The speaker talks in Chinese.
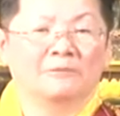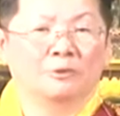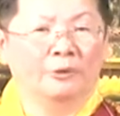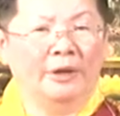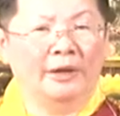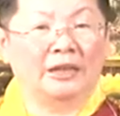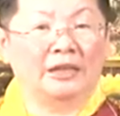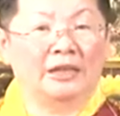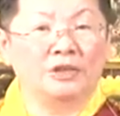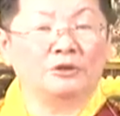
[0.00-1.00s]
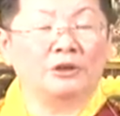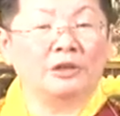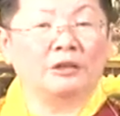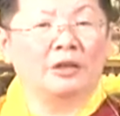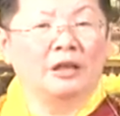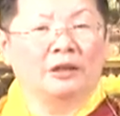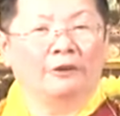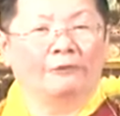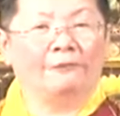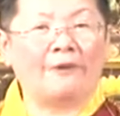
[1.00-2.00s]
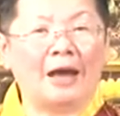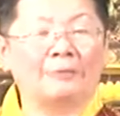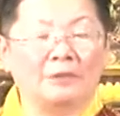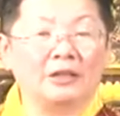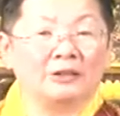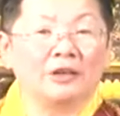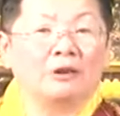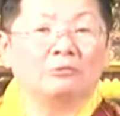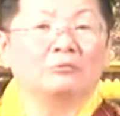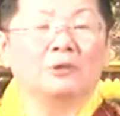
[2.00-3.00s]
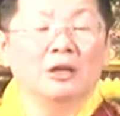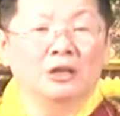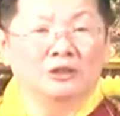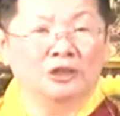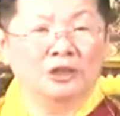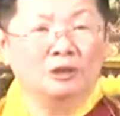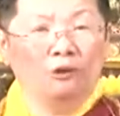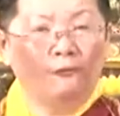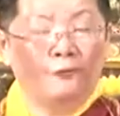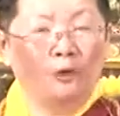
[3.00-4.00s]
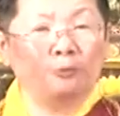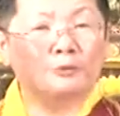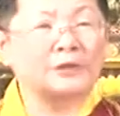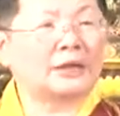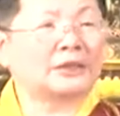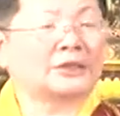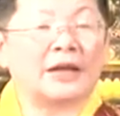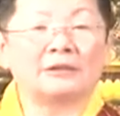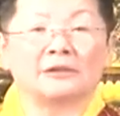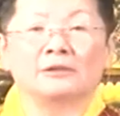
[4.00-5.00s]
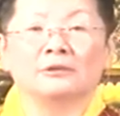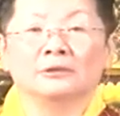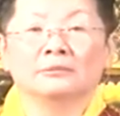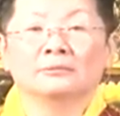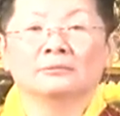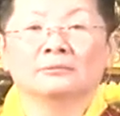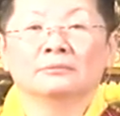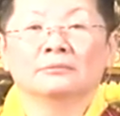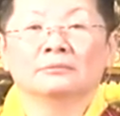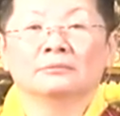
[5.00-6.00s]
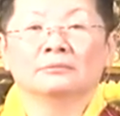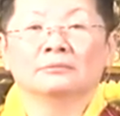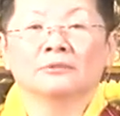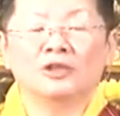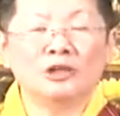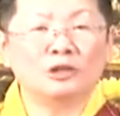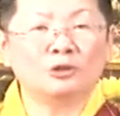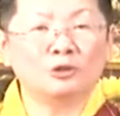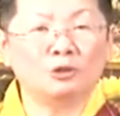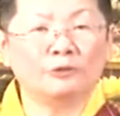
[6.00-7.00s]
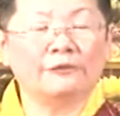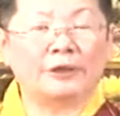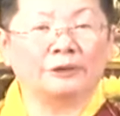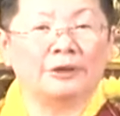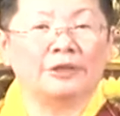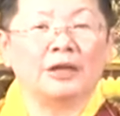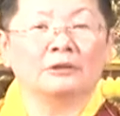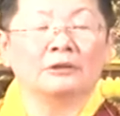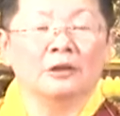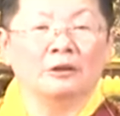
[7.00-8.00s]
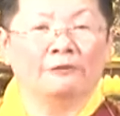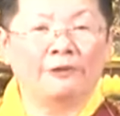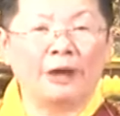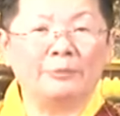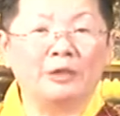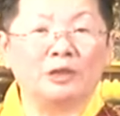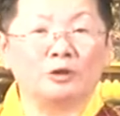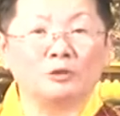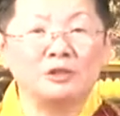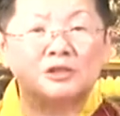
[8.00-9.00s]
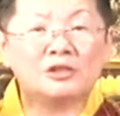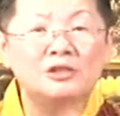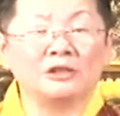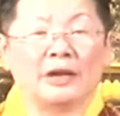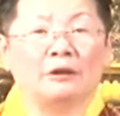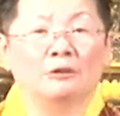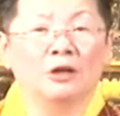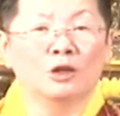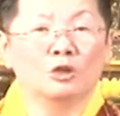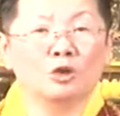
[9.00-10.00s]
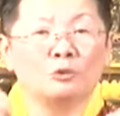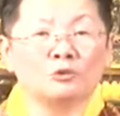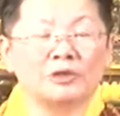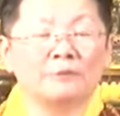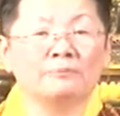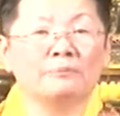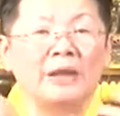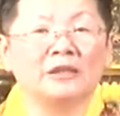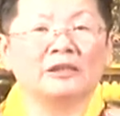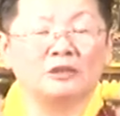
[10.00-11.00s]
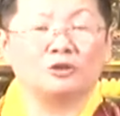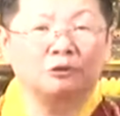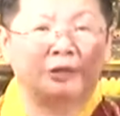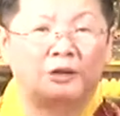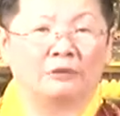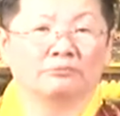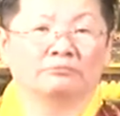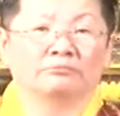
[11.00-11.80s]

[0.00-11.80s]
未来的医学院要发明的药，经由佛菩萨的加持。经由修法的回向，发明的都是治疗众生没得救的药，